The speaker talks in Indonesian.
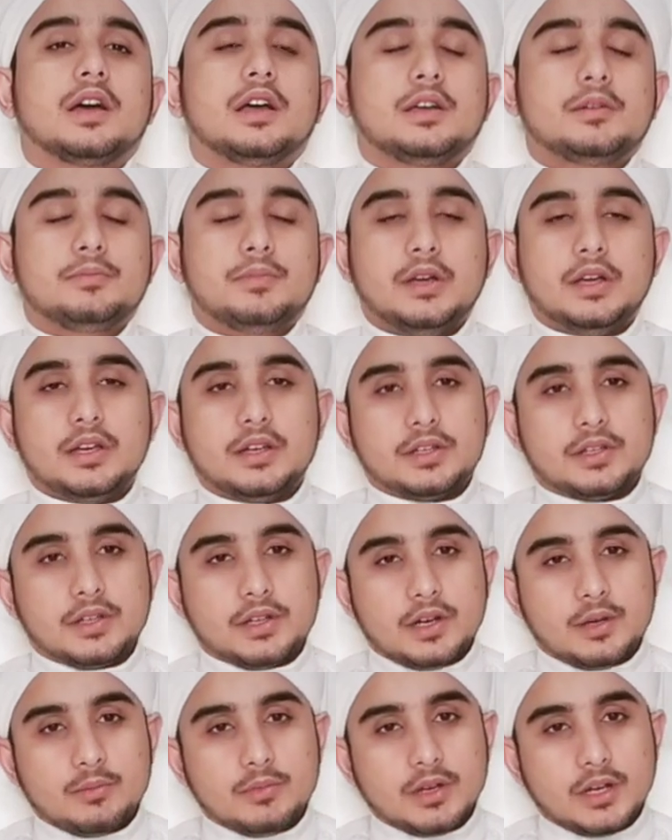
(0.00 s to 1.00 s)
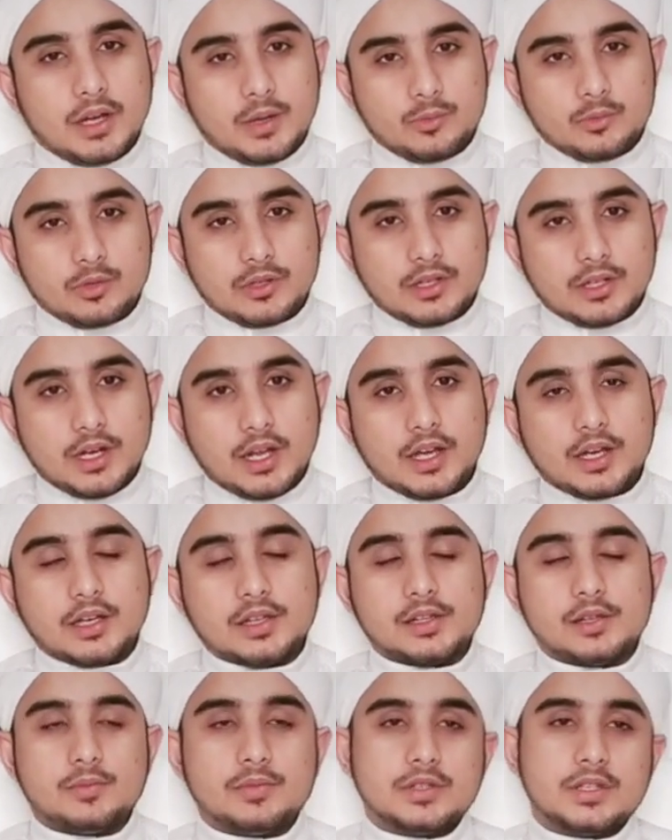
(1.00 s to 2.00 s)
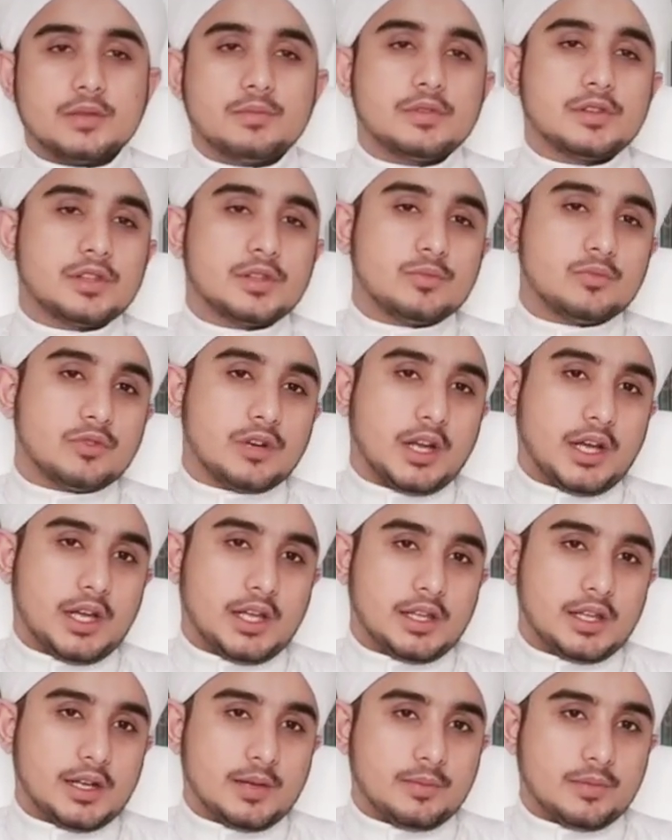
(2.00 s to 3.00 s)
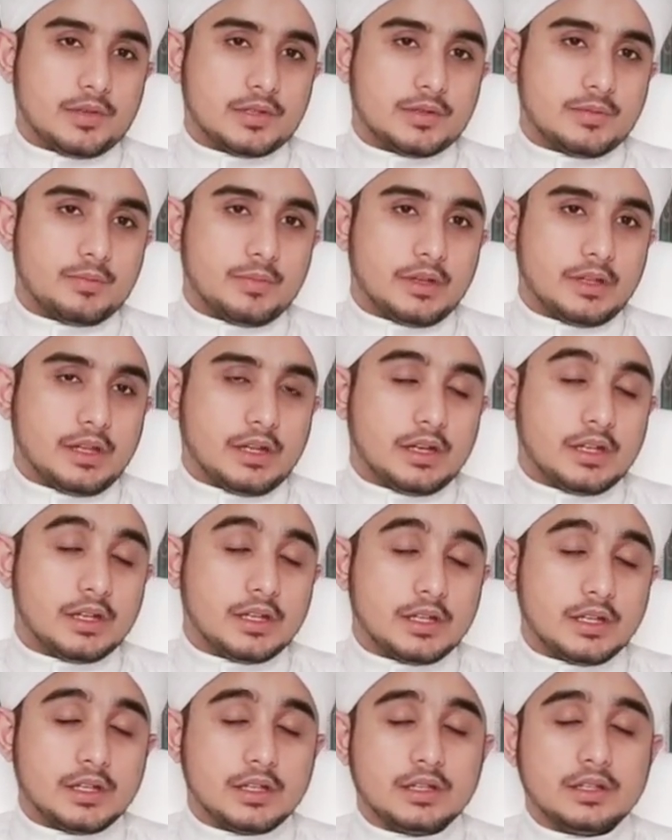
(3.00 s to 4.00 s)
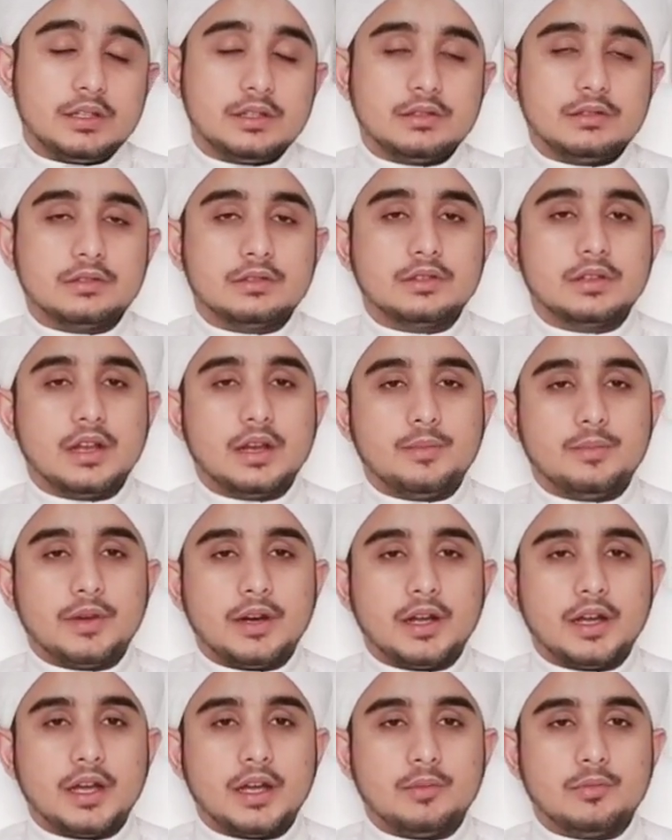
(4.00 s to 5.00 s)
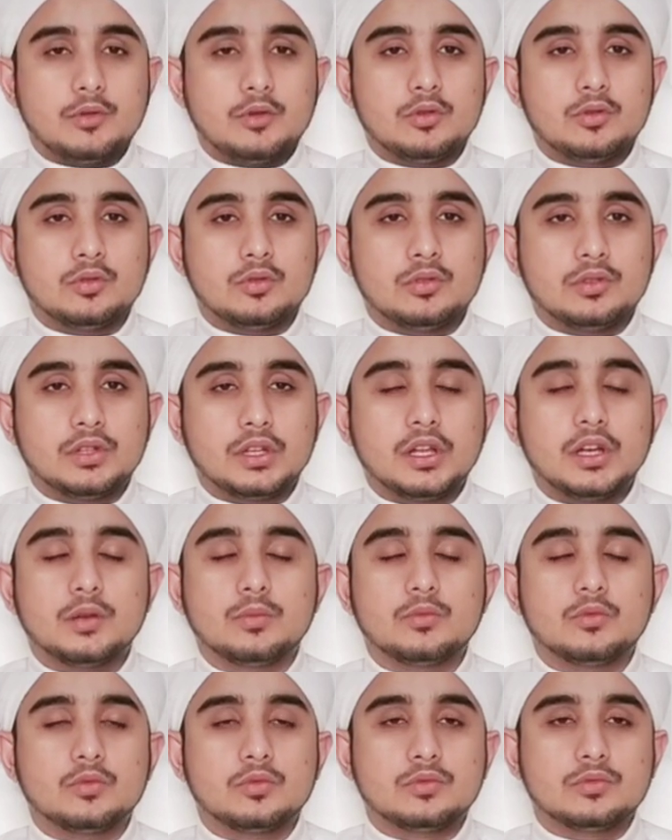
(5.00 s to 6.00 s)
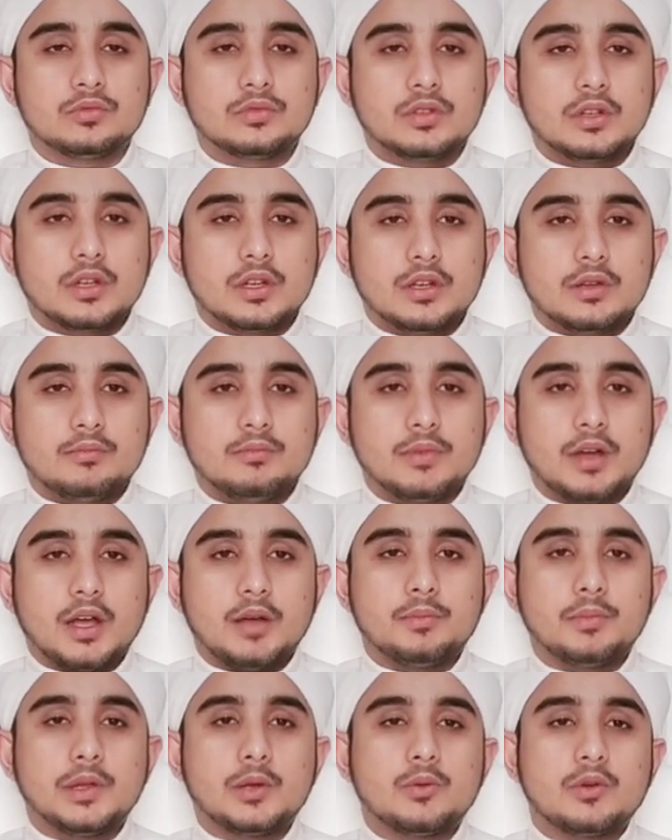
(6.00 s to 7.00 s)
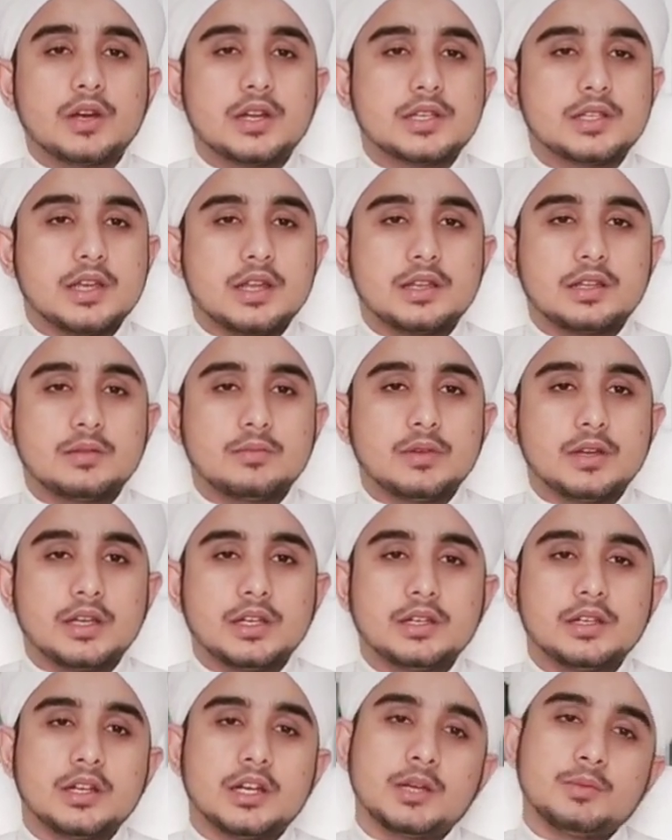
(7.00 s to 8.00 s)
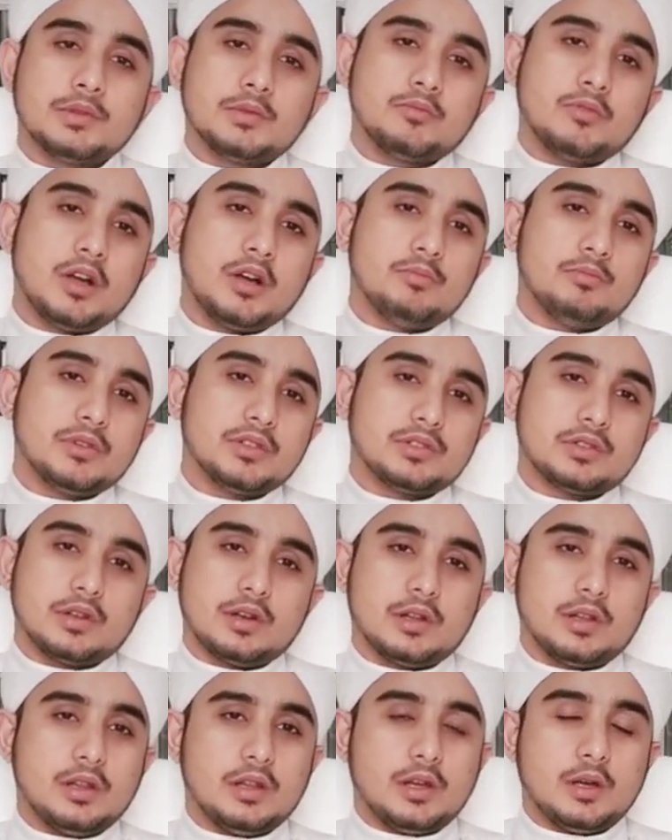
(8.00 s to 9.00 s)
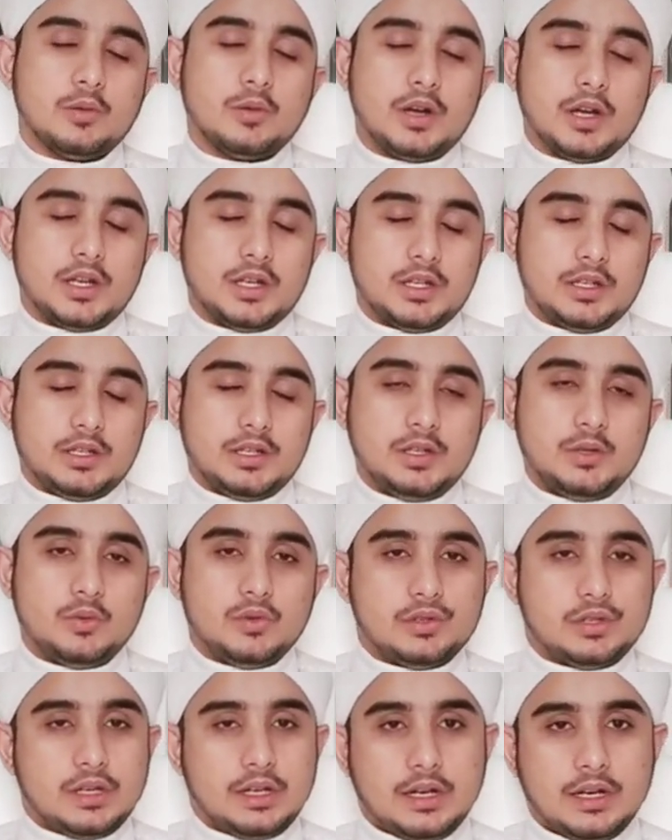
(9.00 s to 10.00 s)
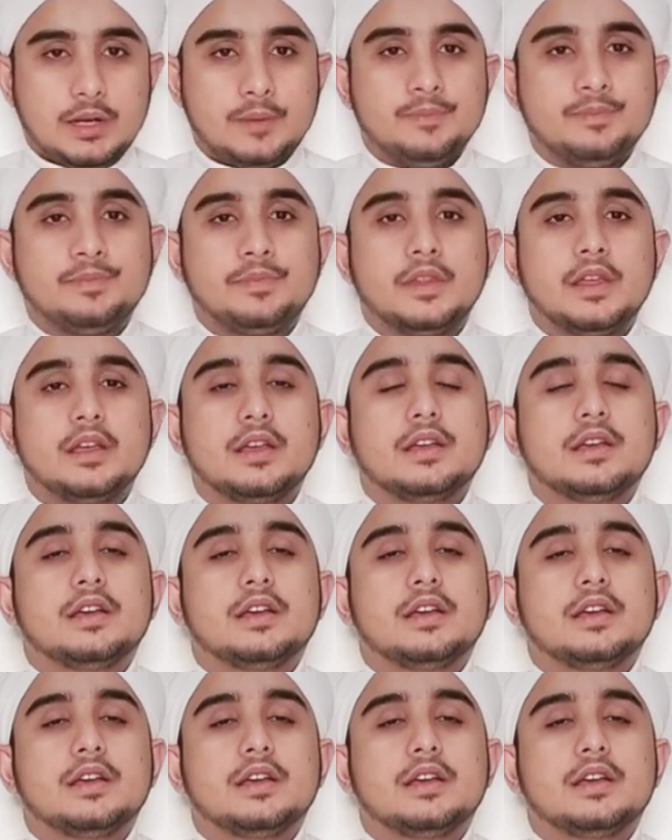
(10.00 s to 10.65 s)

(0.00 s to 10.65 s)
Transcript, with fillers: Ahibail kiram Alhamdulillah kita bisa bertemu lagi dalam kesempatan ini Dalam rangka menuntut ilmu Mengambil warisannya baginda Nabi Muhammad Sallallahu alaihi wasallam